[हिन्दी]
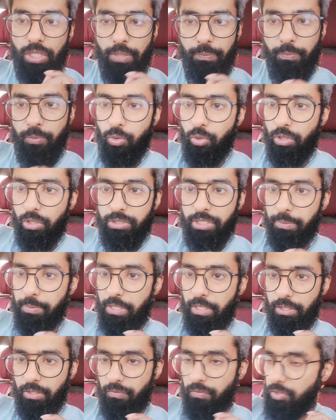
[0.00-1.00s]
तो सब
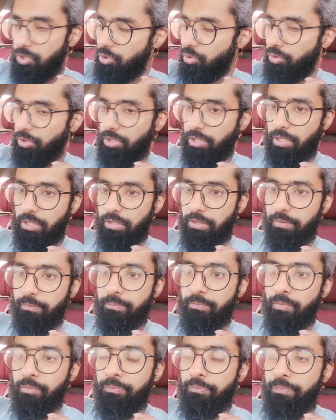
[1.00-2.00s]
सबके अंदर विश होती है
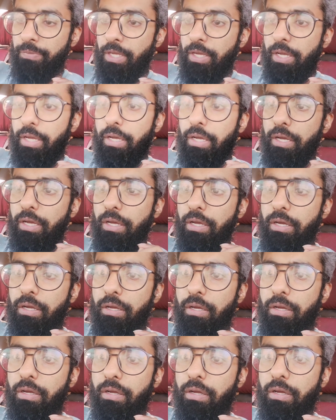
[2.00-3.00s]

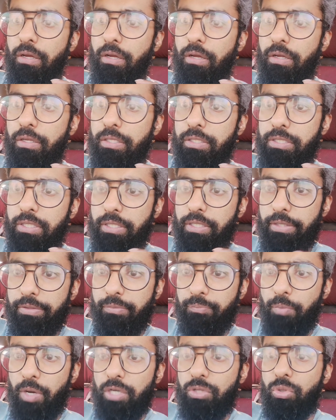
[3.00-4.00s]
आ,
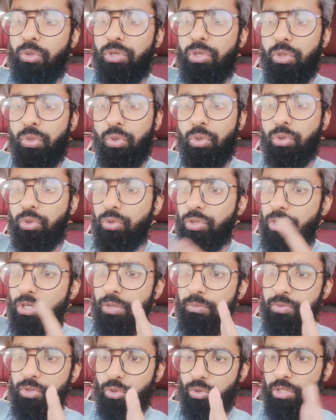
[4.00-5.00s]
मर्दों की औरतों की
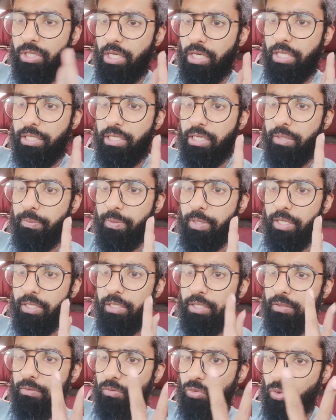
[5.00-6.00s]
कमज़ोरियाँ अल्लाह तला ने
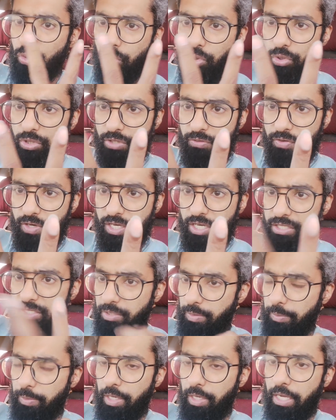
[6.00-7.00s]
बनाई हैं दोनों को डिफरेंट
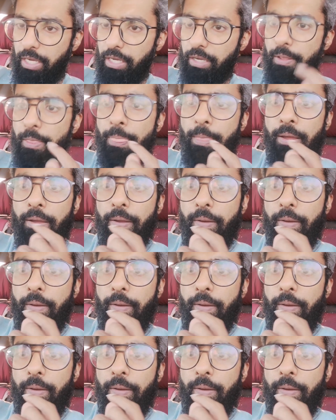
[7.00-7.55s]
नेचर में बनाया